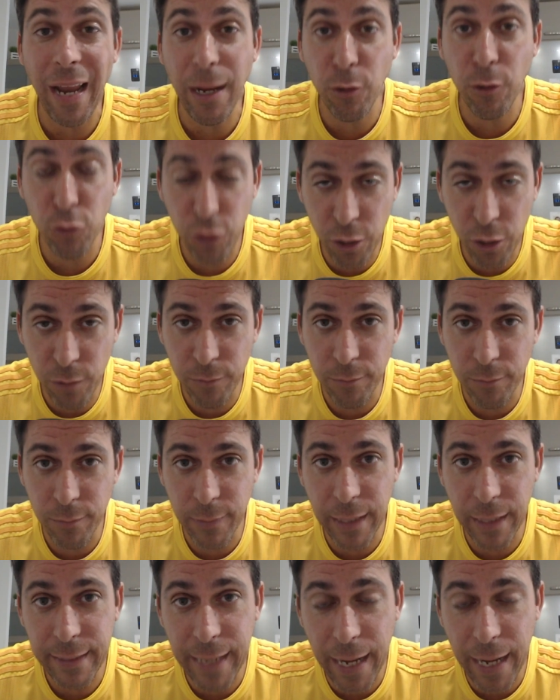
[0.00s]
ilusión
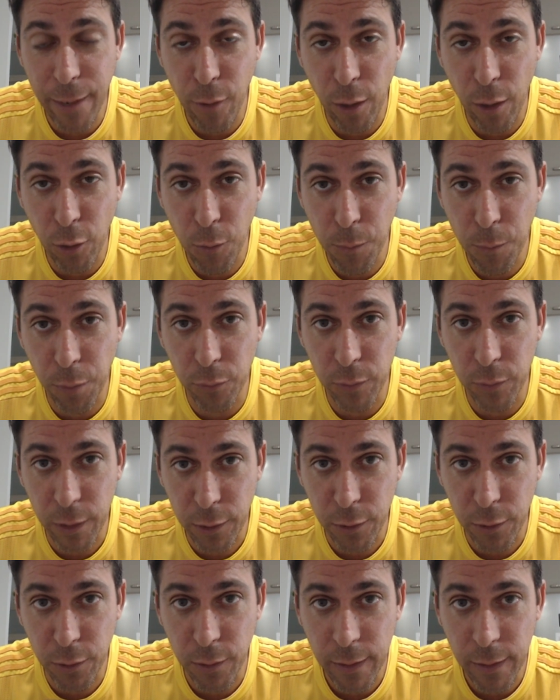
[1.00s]
de traernos algún
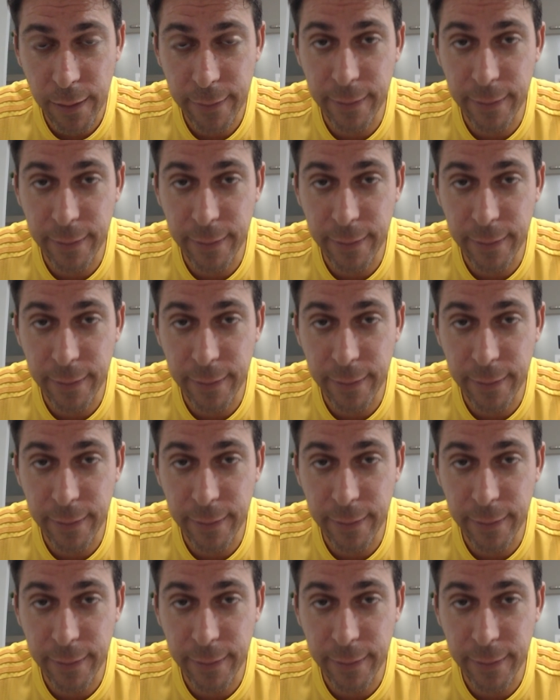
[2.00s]
puntito